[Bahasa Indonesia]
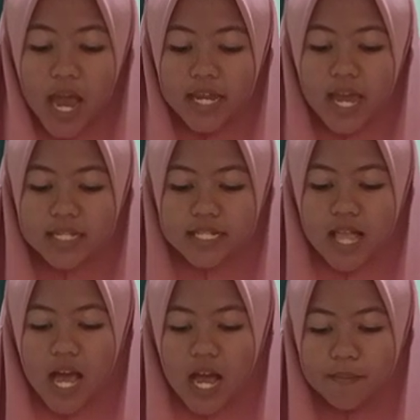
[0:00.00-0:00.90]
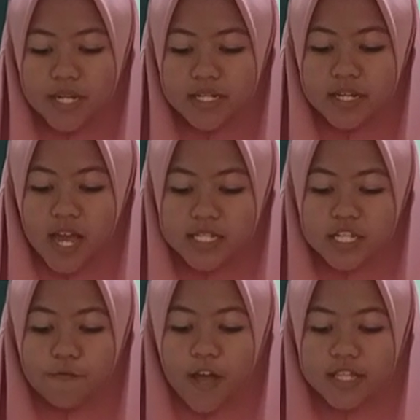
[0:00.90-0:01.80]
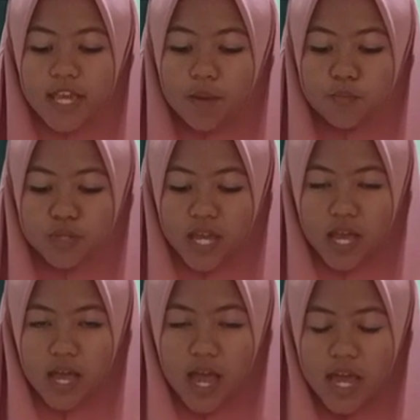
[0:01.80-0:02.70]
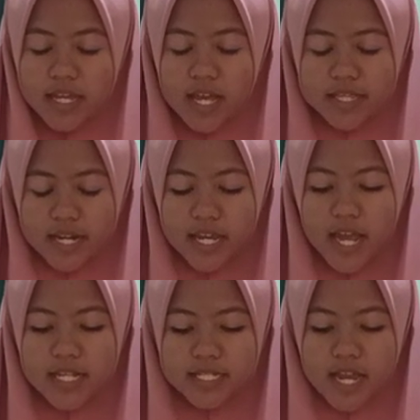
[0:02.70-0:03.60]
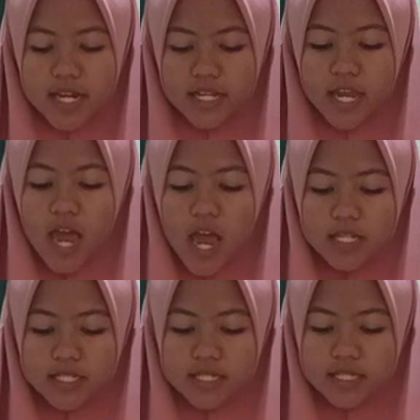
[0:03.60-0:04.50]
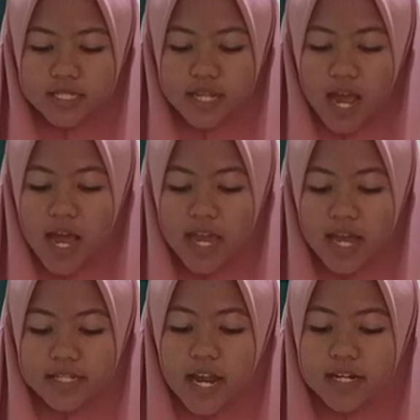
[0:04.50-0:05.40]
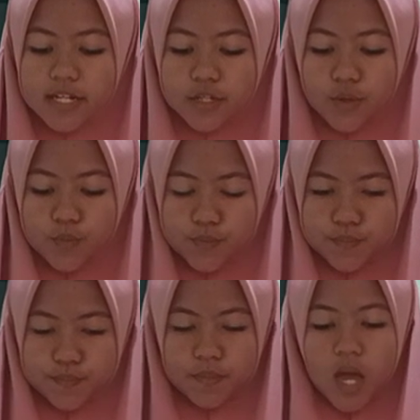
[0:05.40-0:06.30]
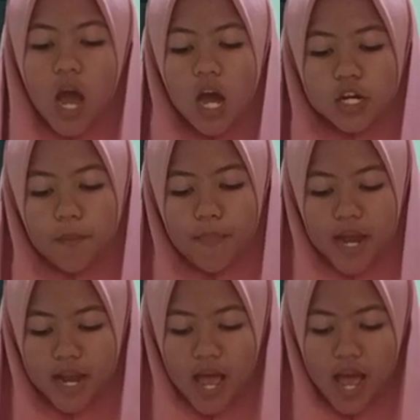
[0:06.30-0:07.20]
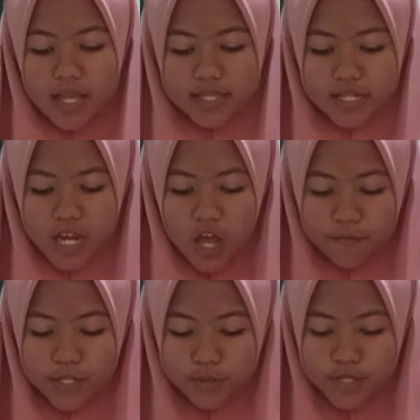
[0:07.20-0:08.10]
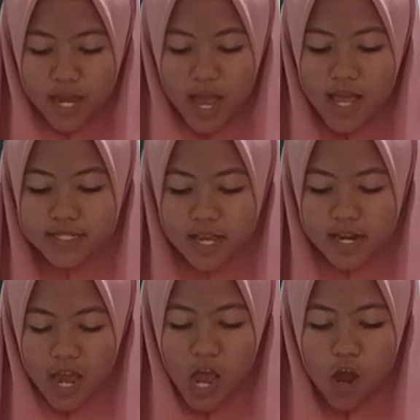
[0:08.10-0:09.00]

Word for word: Hiasilah kami dengan sifat yang mulia, yang terhias dari cahaya dan ridho Rabbana atina fi dunya hasanah